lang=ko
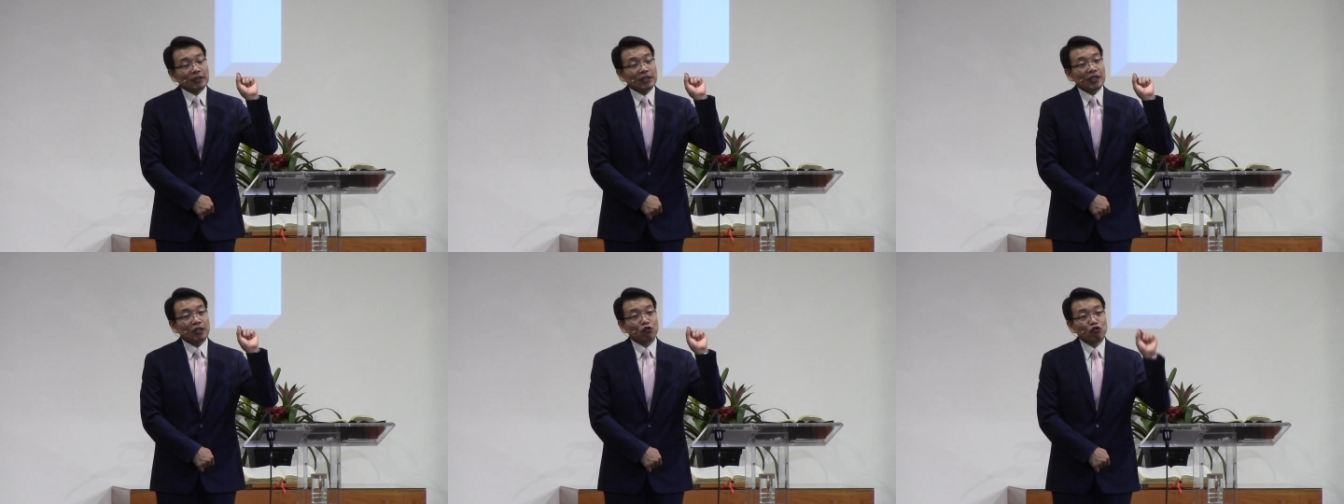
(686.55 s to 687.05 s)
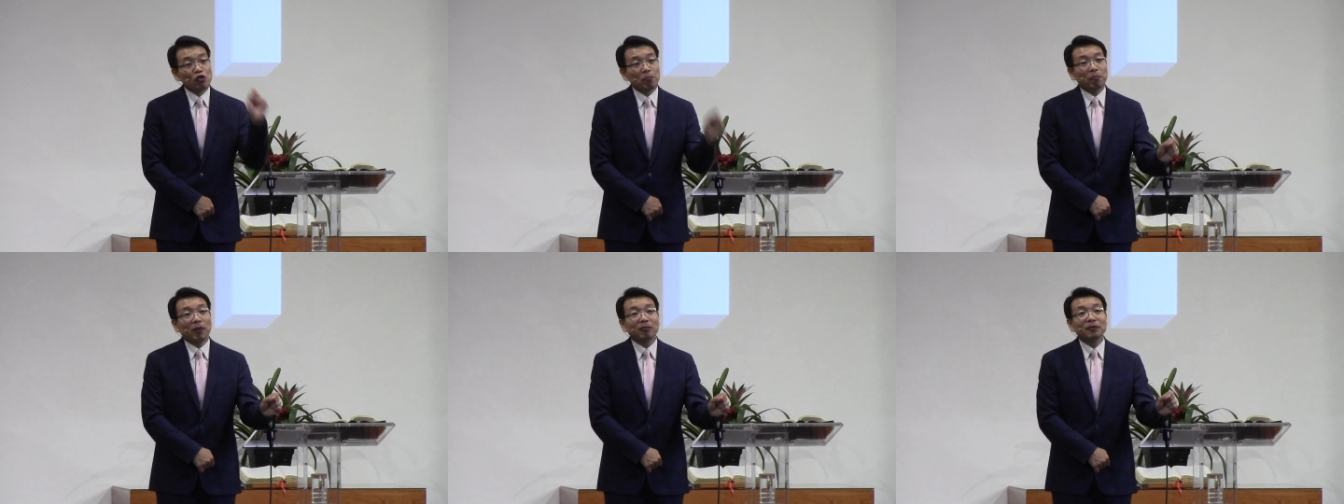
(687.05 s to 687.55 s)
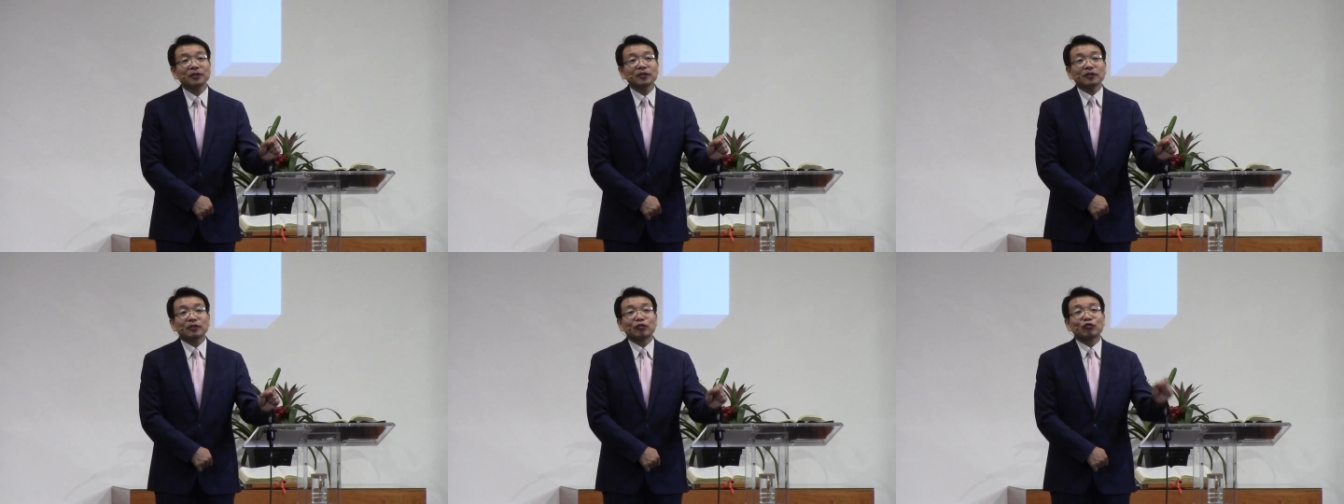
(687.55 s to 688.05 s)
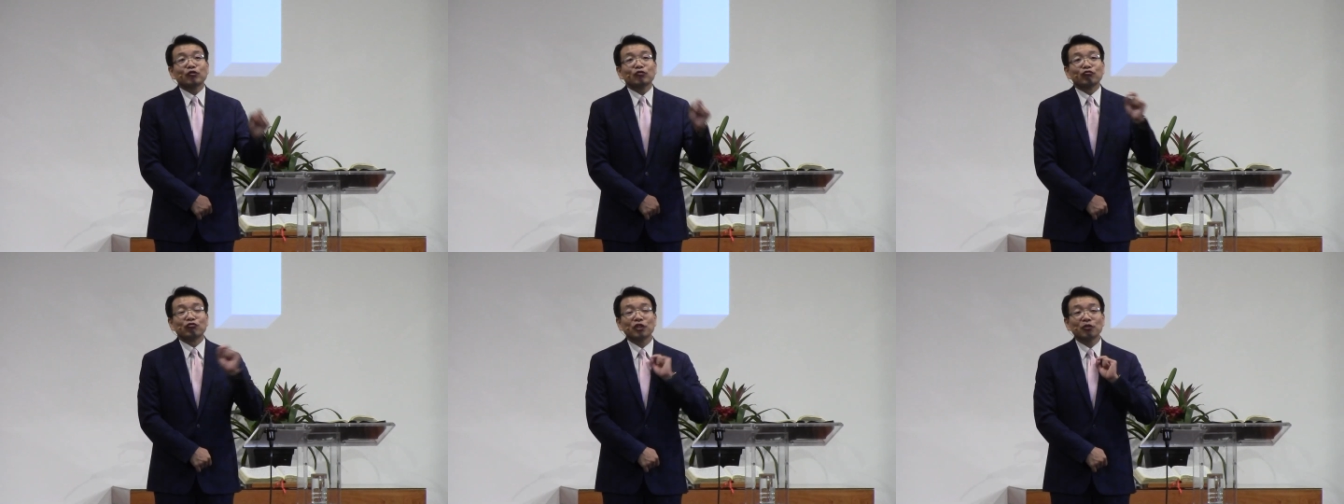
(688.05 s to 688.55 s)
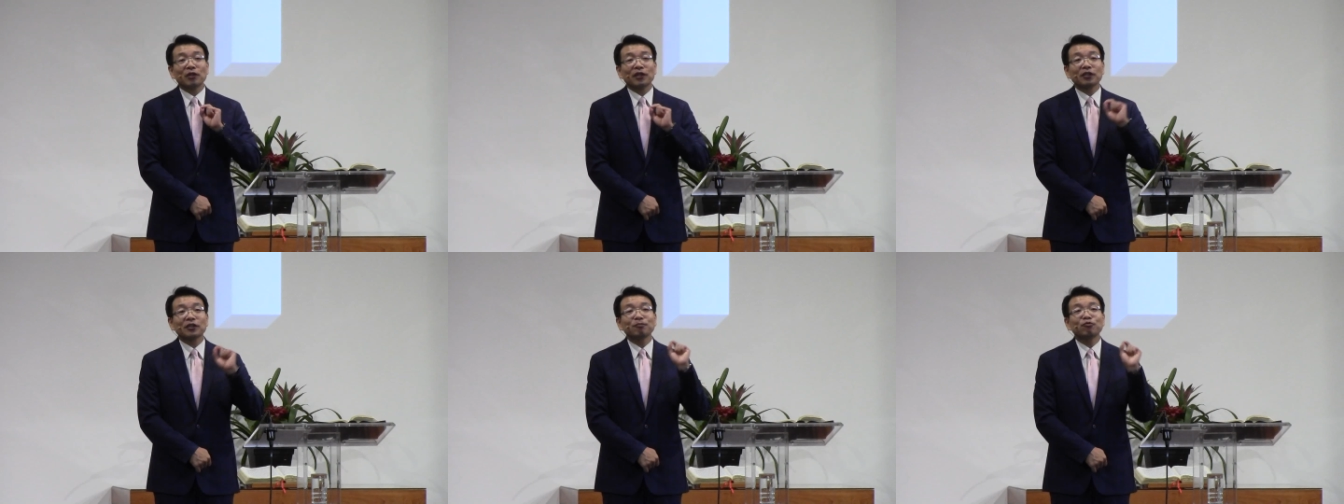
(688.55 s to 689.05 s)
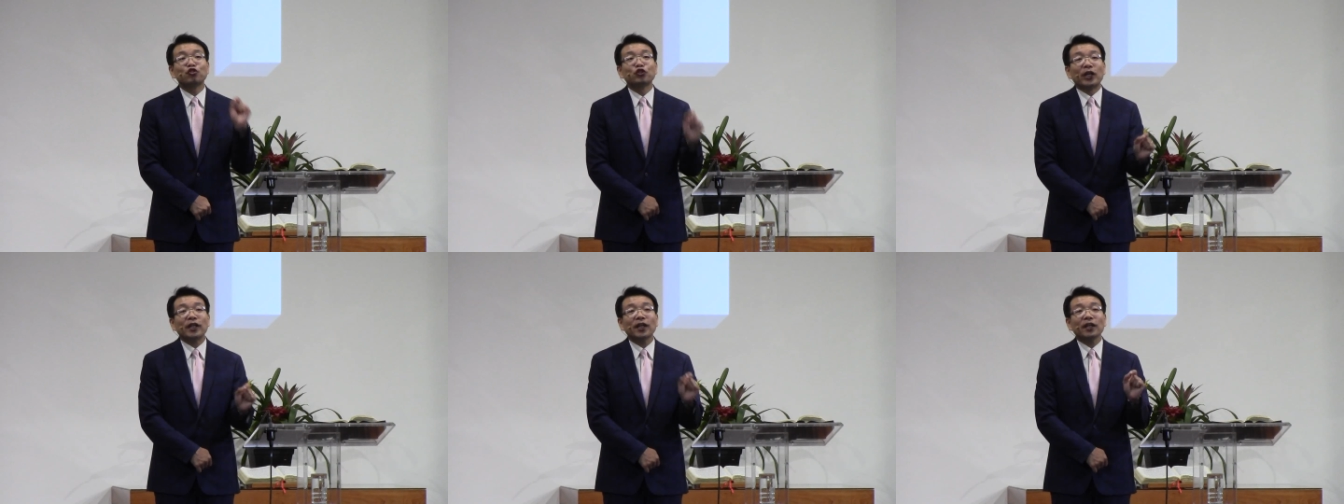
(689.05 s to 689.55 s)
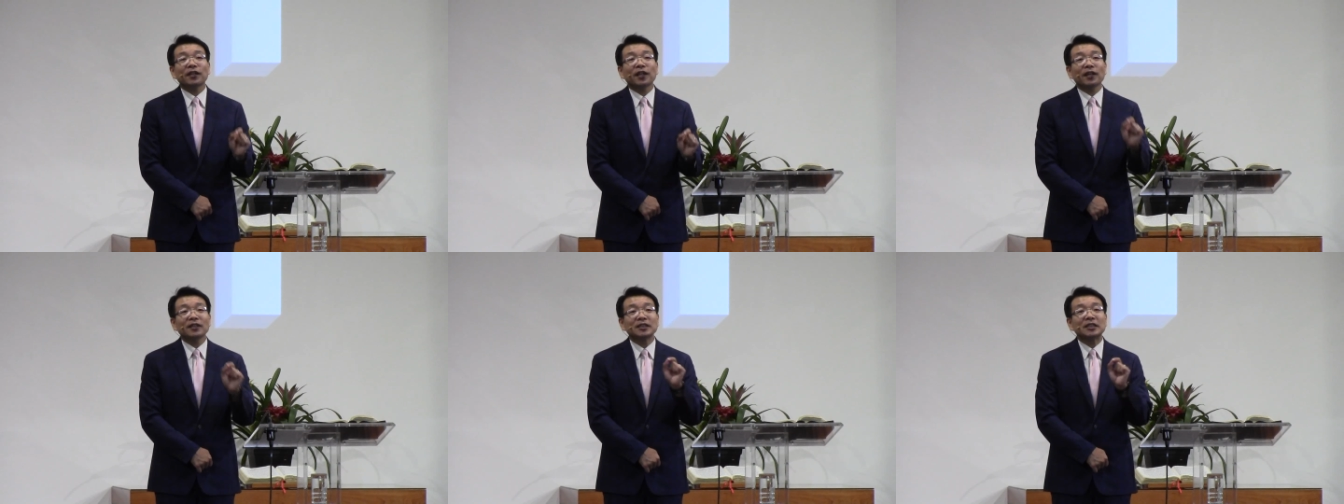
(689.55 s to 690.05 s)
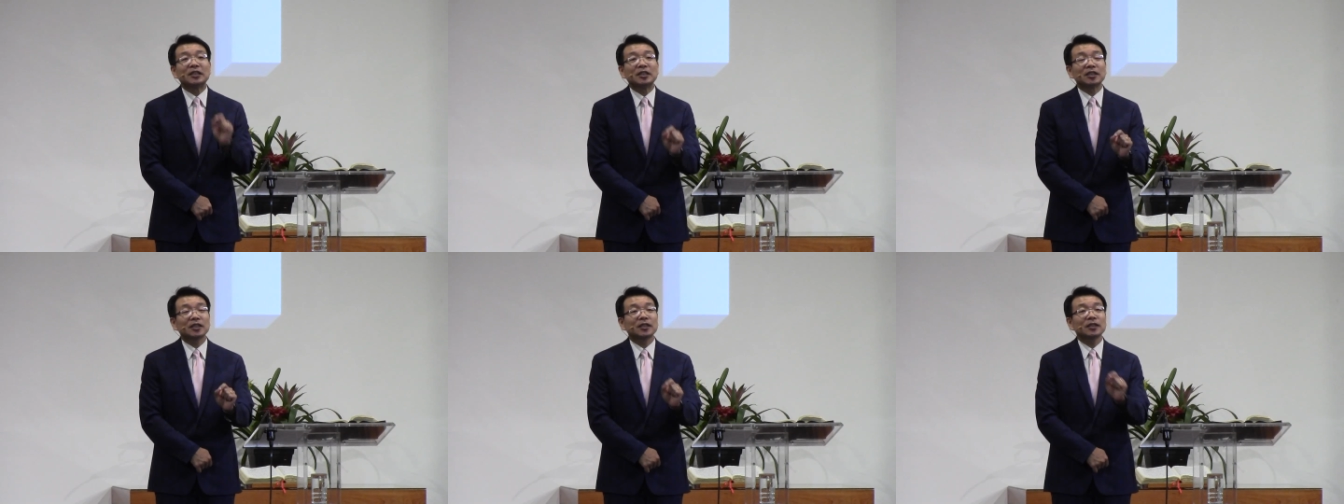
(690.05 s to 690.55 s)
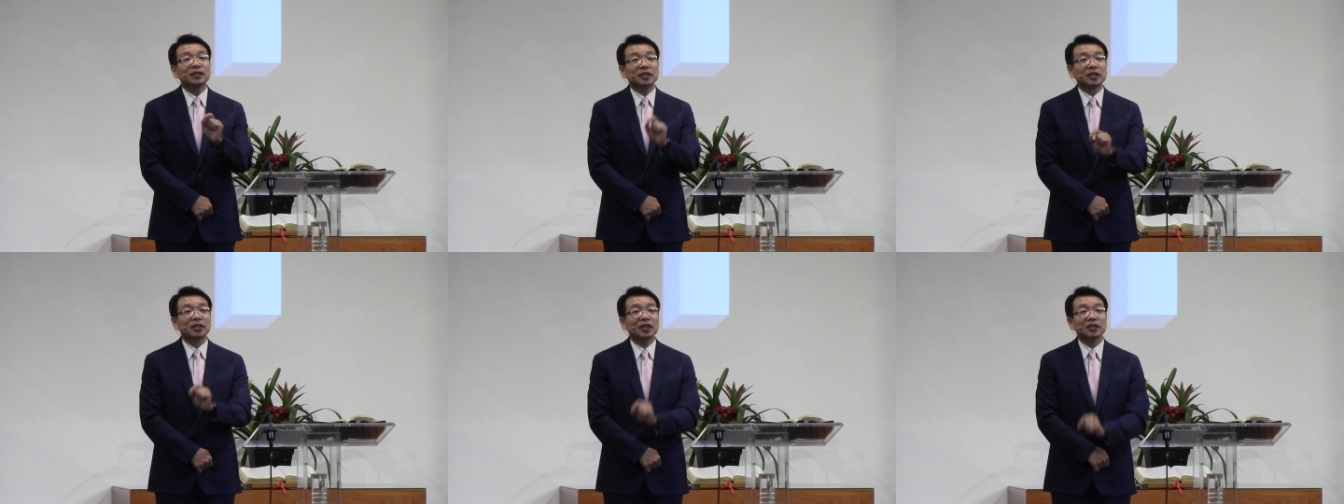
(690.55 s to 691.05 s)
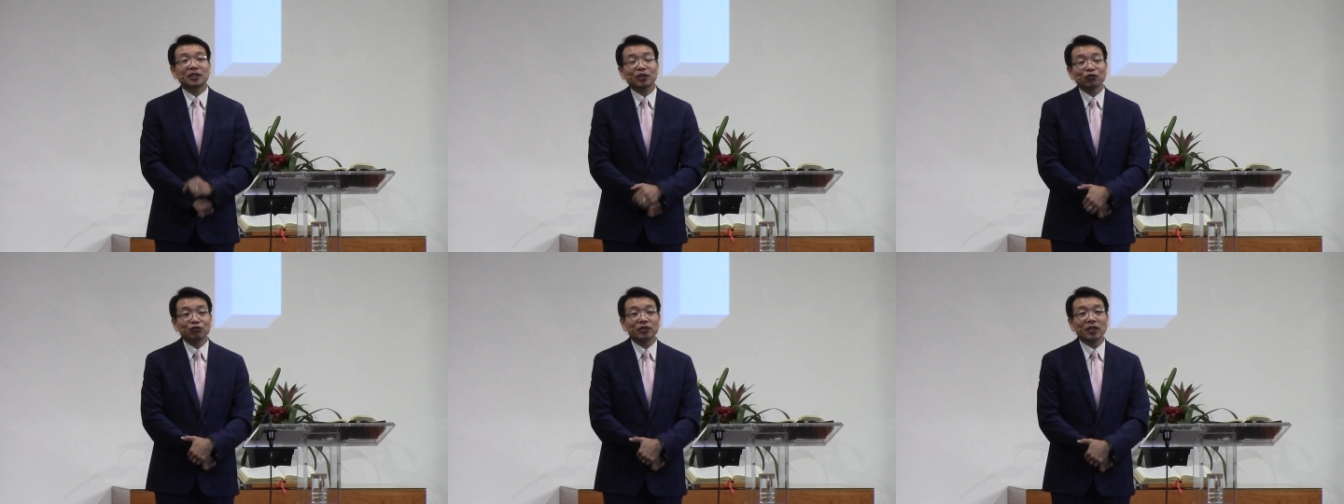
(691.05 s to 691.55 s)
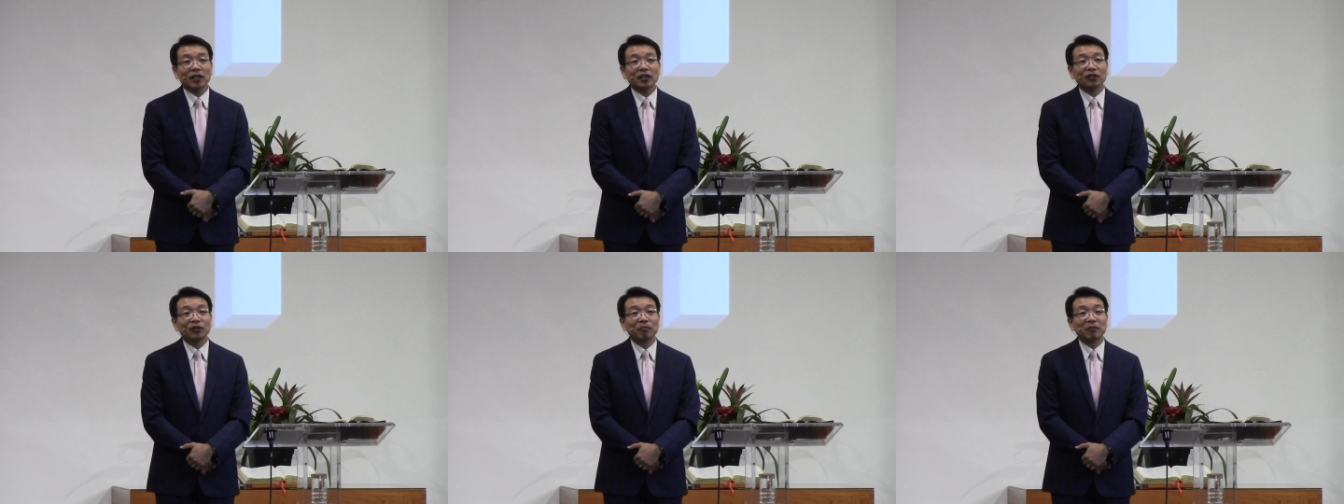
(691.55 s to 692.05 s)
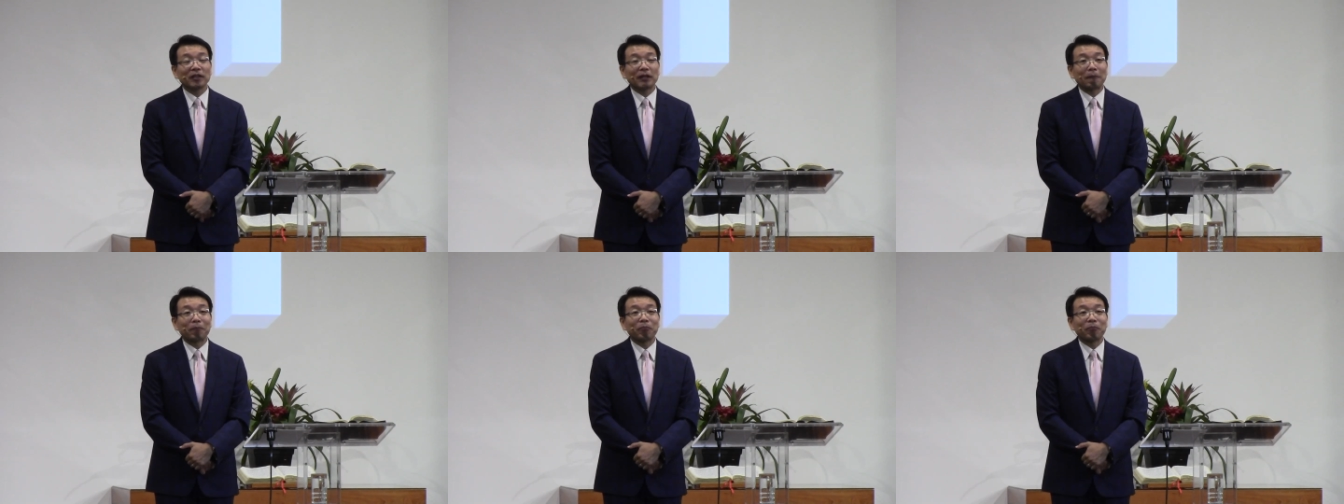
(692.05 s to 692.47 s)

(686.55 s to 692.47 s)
이 율법은 우리로 하여금 죄에 대한 지식을 증가시켜 준다라는 겁니다.